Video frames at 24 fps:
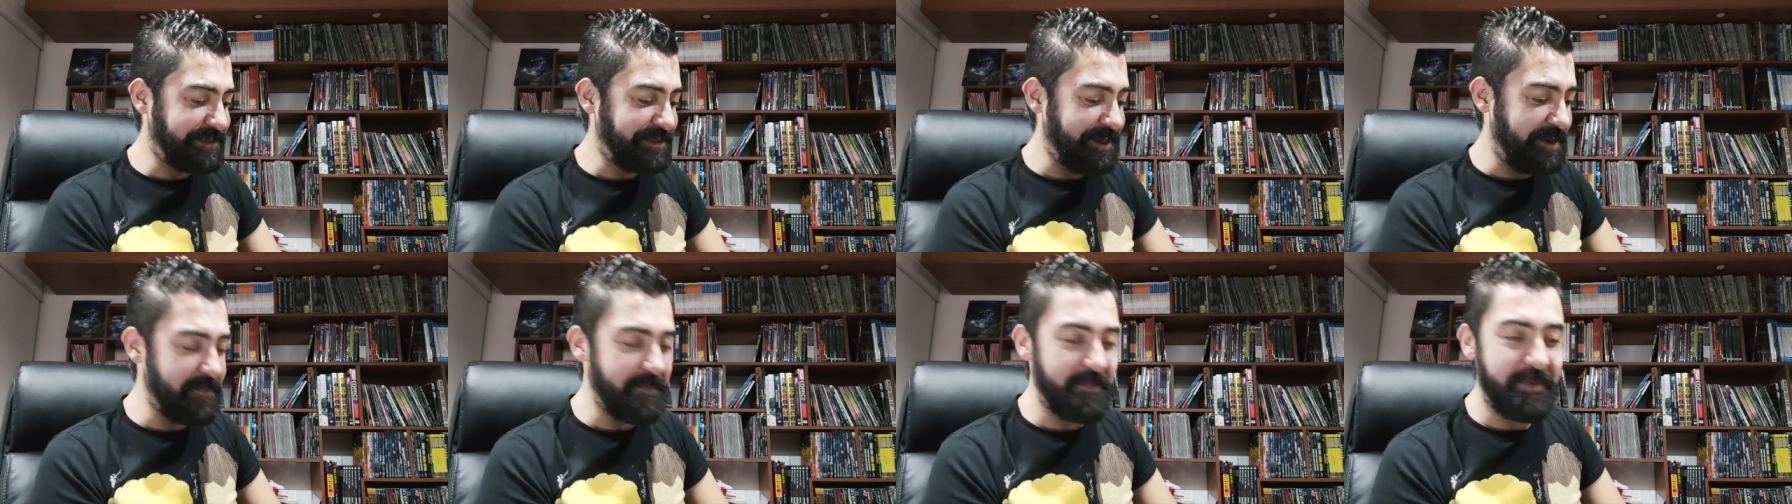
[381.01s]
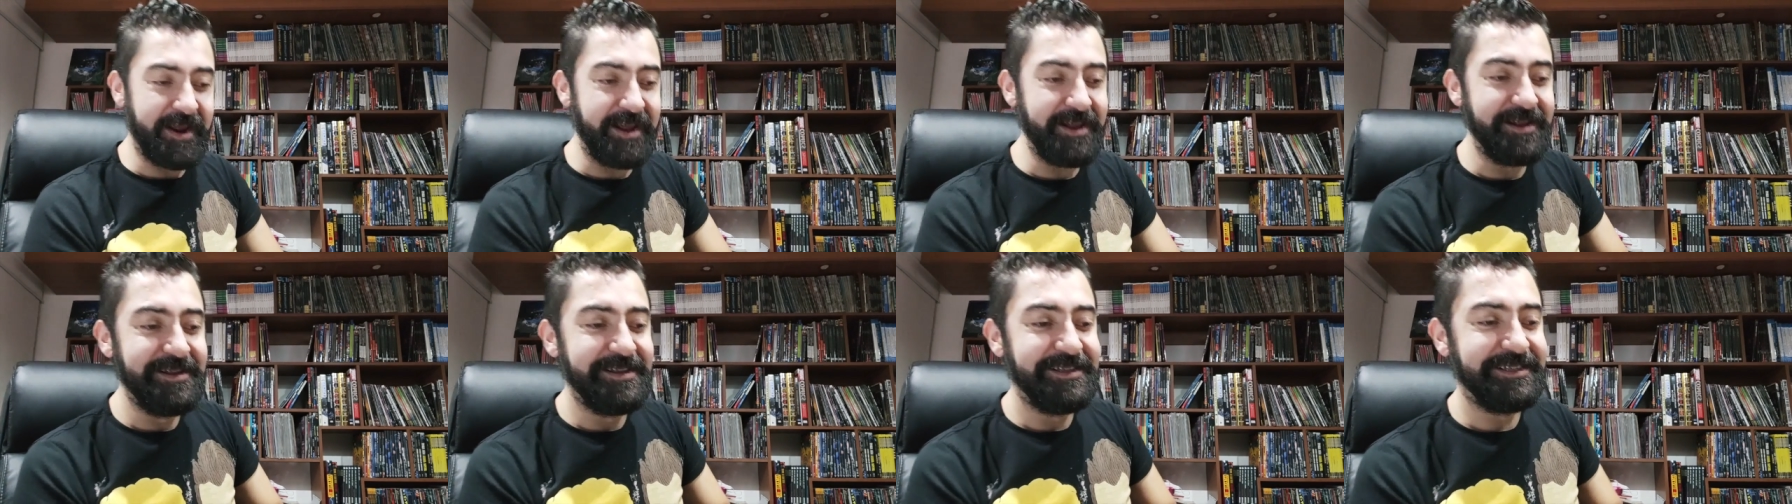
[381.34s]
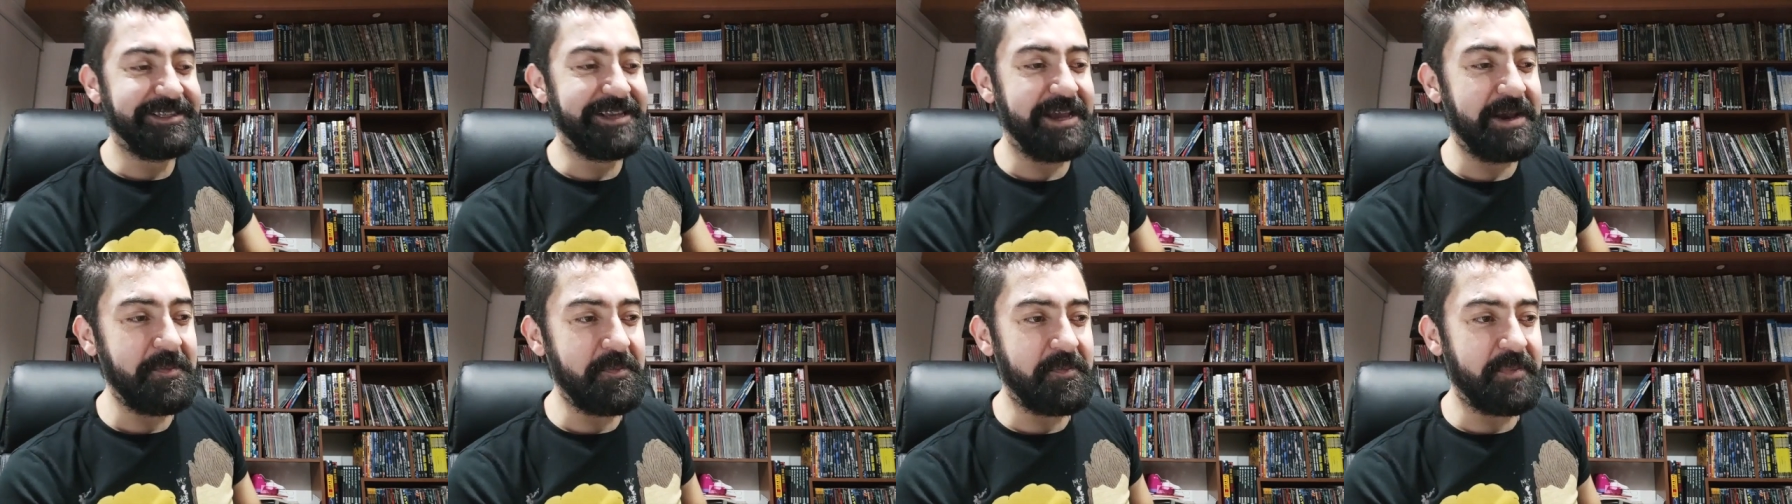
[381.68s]
siempre,
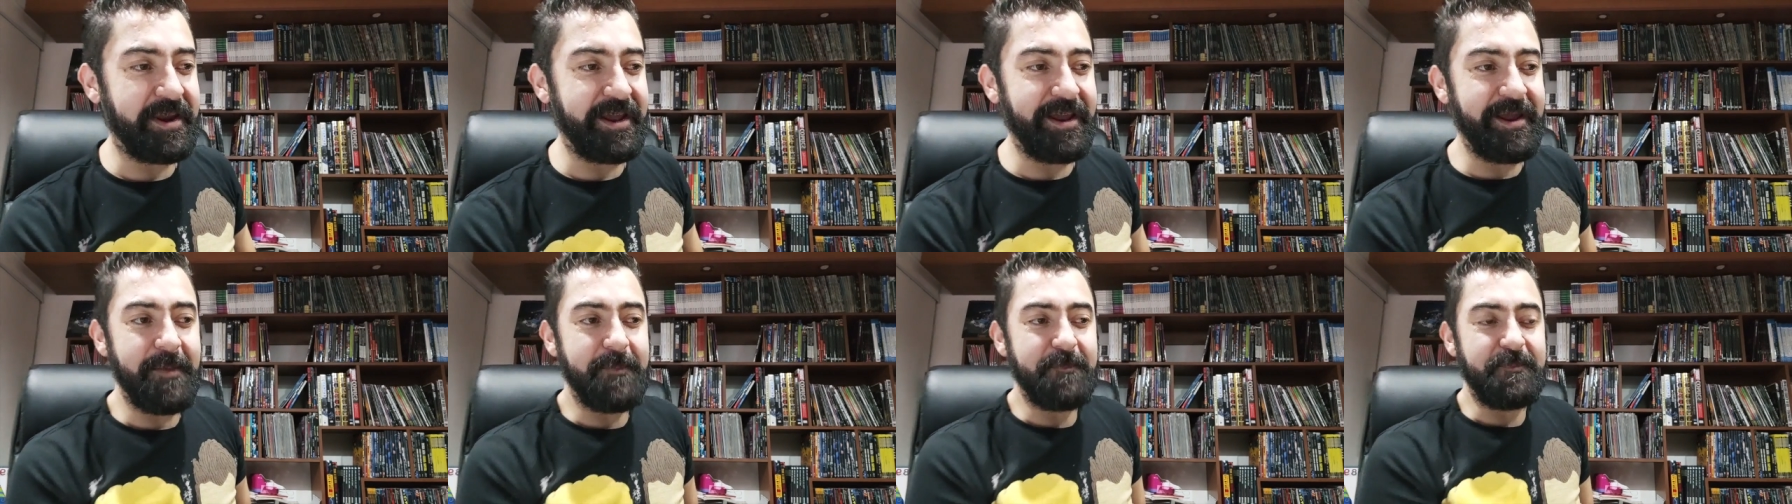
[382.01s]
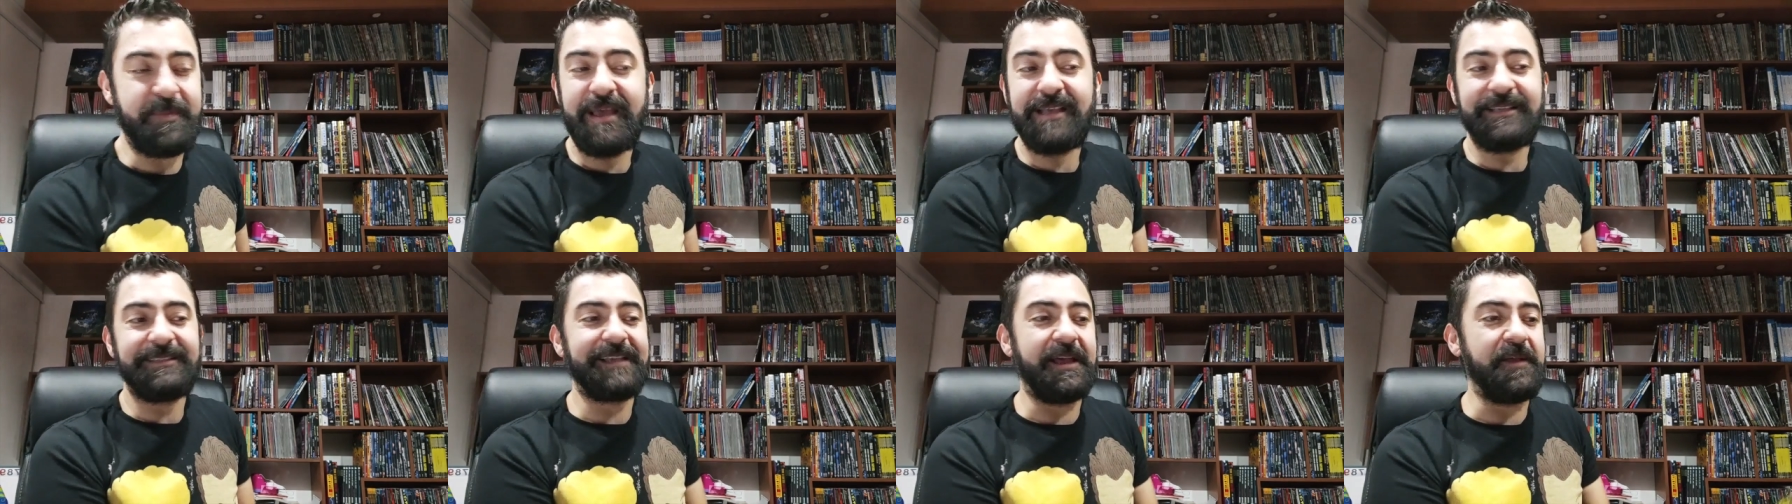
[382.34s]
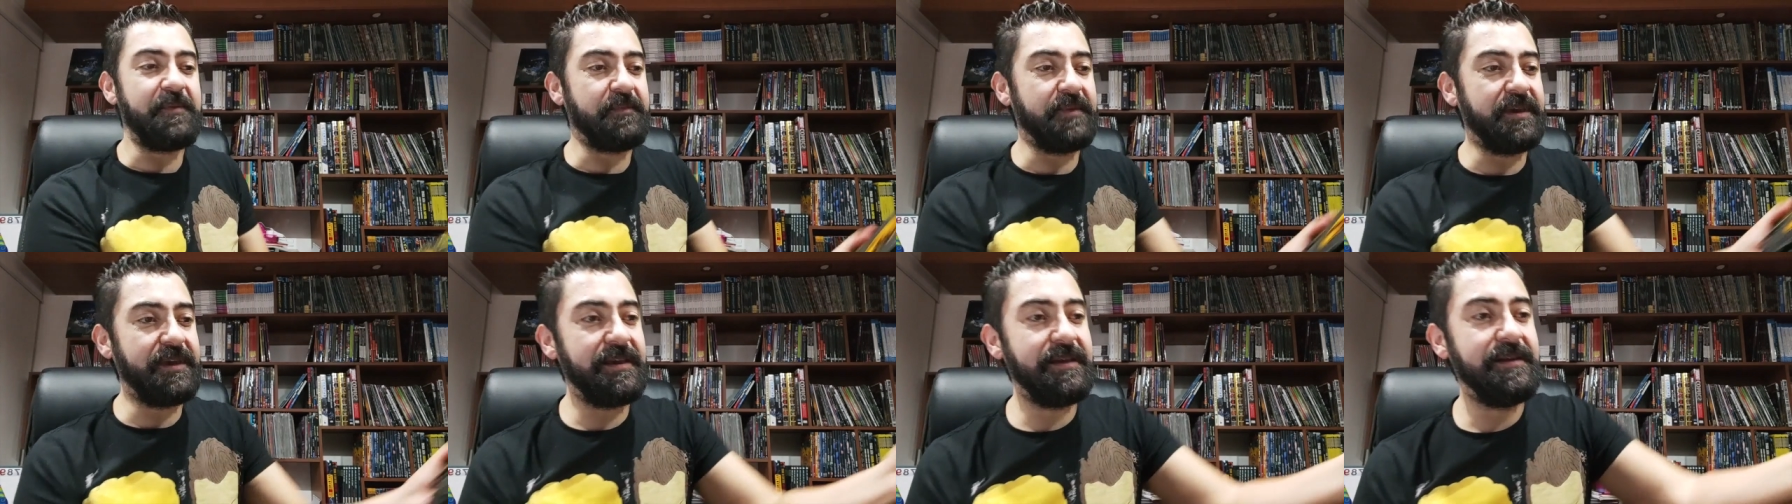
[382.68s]
siempre piensa
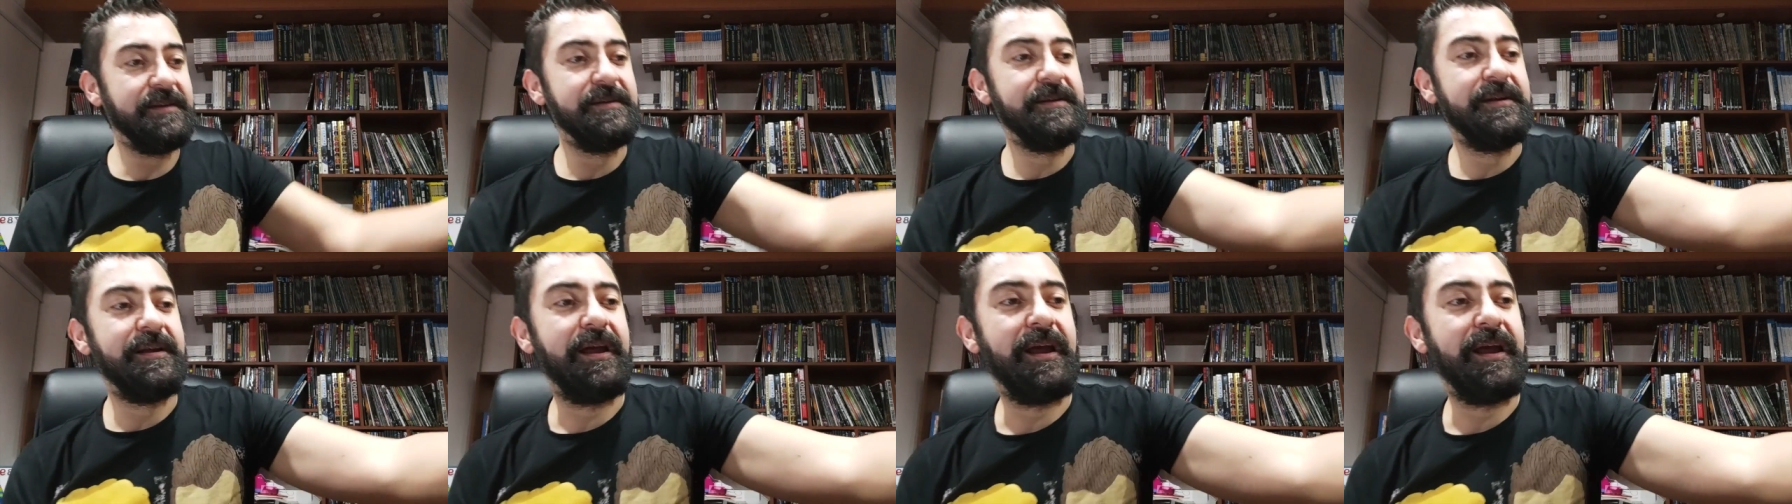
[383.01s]
en mí,